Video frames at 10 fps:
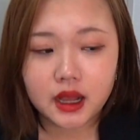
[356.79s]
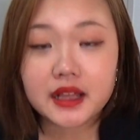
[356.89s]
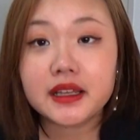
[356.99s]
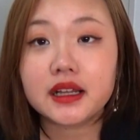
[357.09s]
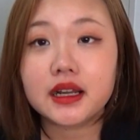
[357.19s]

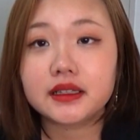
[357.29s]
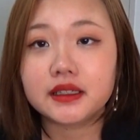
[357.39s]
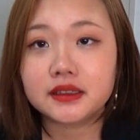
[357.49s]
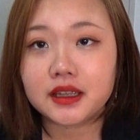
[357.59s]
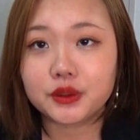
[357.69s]
鼻からで
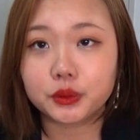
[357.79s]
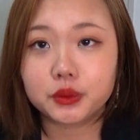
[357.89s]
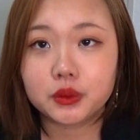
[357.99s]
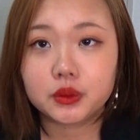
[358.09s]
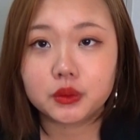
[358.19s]
きないこ
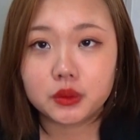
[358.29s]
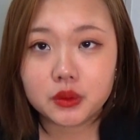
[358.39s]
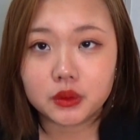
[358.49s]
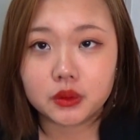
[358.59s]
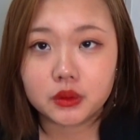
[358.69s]
と
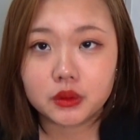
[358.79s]
を